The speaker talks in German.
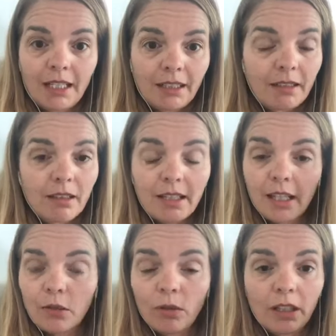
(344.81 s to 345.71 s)
Das ist
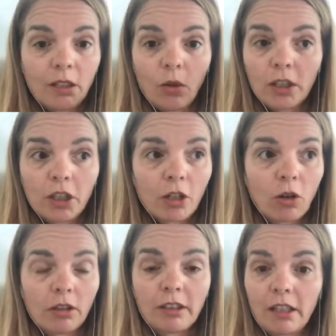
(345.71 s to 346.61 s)
ja so eine logische
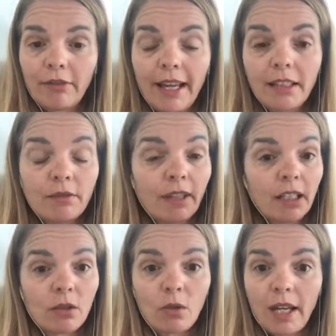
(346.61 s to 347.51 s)
Konsequenz, wenn
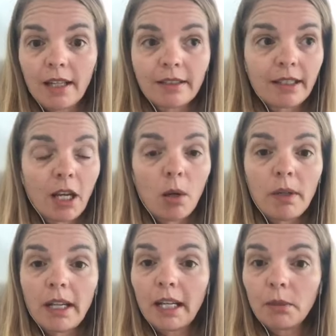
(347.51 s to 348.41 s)
ich zuerst
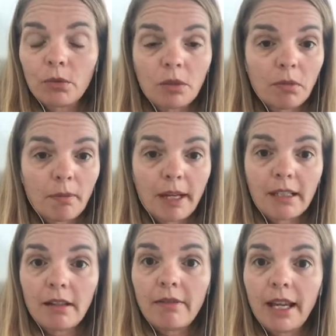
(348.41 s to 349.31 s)
glaube, ja, ich muss immer
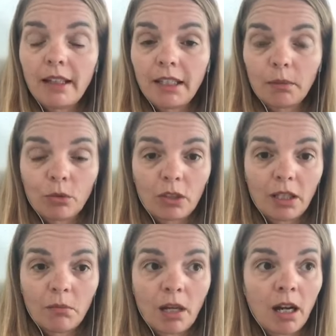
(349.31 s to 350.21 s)
besser werden, ich muss
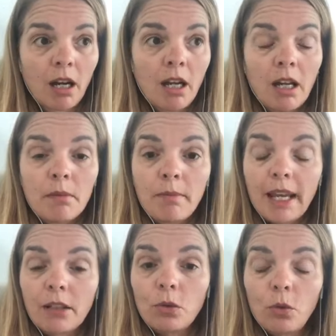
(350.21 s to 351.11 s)
immer
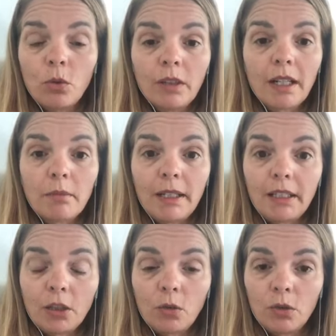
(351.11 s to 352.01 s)
mehr tun,
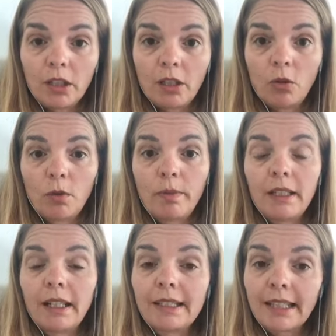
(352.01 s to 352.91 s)
damit ich gut genug
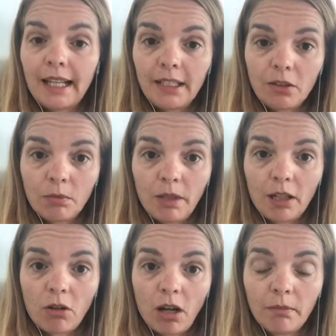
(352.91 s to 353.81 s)
bin, dass Geld zu
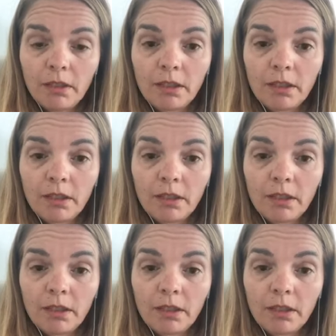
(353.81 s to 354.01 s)
mir kommt.